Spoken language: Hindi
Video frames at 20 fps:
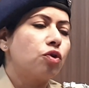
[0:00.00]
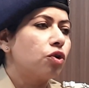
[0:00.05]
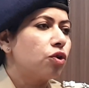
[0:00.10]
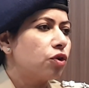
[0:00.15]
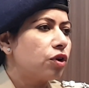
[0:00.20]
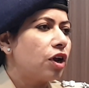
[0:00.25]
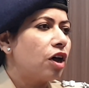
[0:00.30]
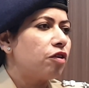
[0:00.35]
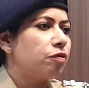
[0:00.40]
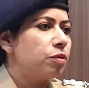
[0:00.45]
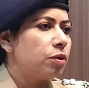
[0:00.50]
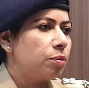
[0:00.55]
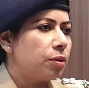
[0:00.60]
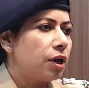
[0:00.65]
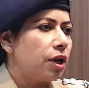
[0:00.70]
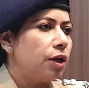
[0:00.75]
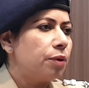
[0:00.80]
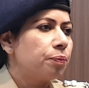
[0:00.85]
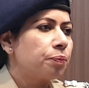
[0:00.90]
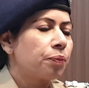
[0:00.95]
फोटोग्राफ में
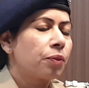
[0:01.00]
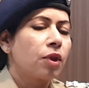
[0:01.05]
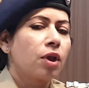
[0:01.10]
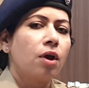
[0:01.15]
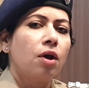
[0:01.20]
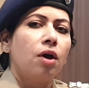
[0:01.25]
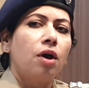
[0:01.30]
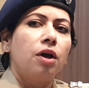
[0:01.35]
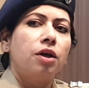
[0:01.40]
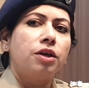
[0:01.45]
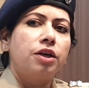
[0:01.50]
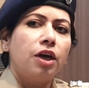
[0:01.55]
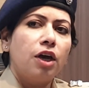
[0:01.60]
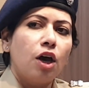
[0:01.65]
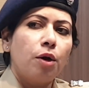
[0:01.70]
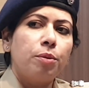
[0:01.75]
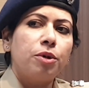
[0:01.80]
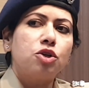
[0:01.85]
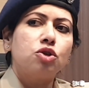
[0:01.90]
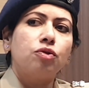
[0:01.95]
मिले ये
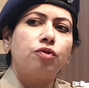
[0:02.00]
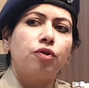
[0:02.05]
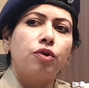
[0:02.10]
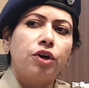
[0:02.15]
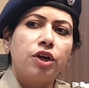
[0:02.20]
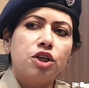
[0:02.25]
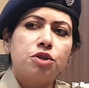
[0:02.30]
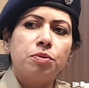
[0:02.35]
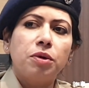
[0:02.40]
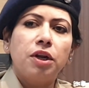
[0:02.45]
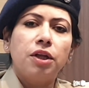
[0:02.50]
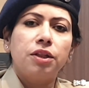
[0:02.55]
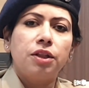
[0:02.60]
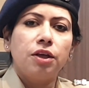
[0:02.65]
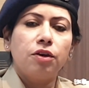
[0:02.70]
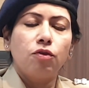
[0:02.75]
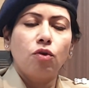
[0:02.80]
हमें जो फुटेज मिली थी